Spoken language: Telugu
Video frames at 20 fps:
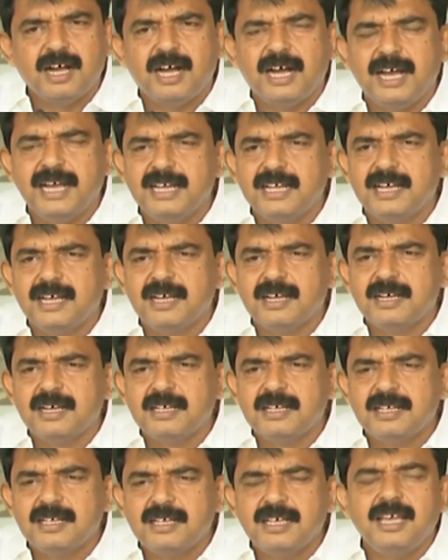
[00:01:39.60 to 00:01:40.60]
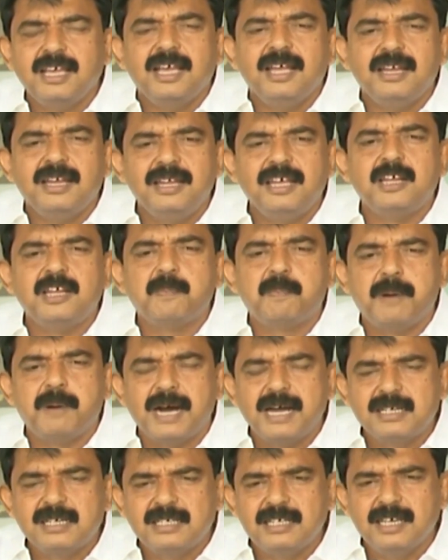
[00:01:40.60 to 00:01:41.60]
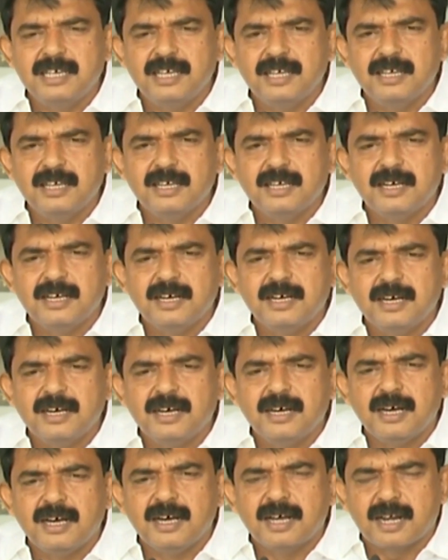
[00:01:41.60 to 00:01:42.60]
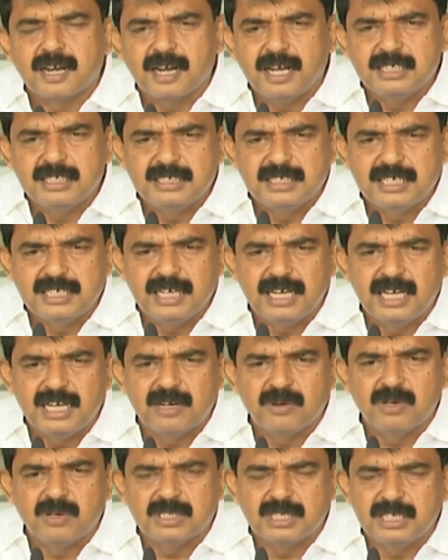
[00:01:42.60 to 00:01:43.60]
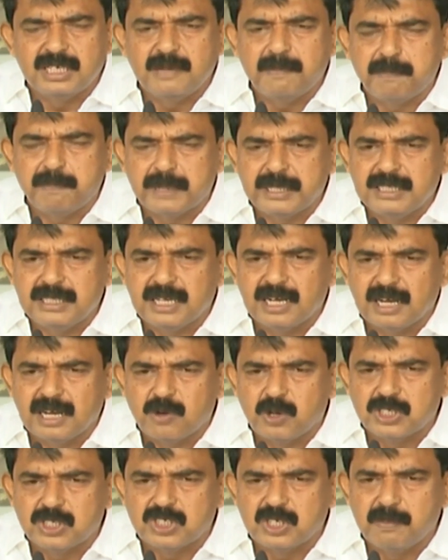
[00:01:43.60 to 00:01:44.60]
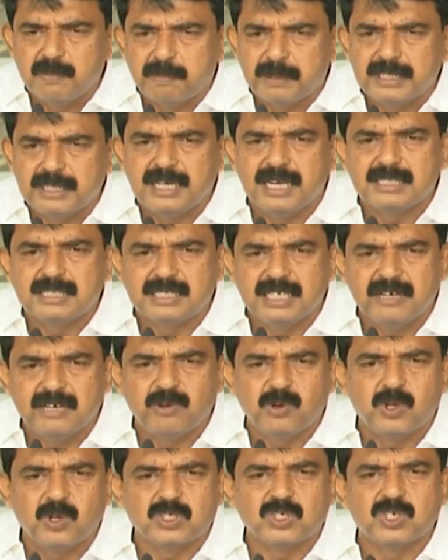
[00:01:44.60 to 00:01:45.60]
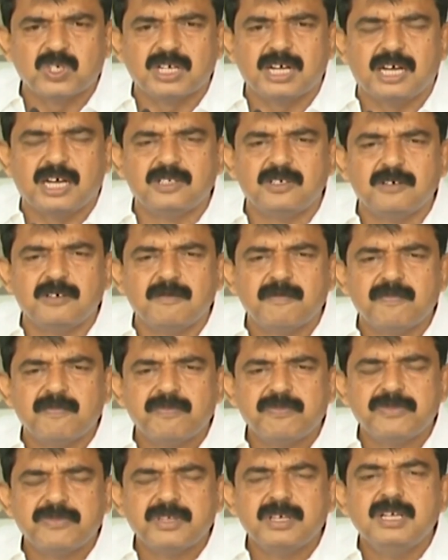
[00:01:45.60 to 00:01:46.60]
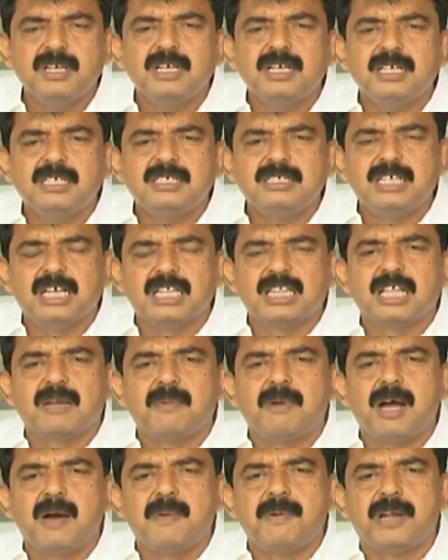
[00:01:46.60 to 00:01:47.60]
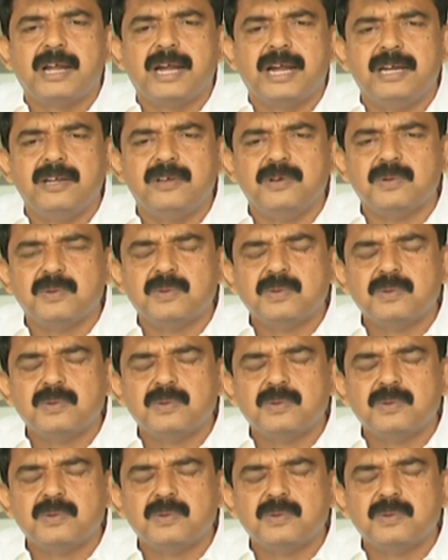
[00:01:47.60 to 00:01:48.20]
ఆయన నేను పార్టీ రాజకీయాల కోసం అంటే ప్రజల కోసం ప్రజాసేవ కోసం కాదు చంద్రబాబు నాయుడు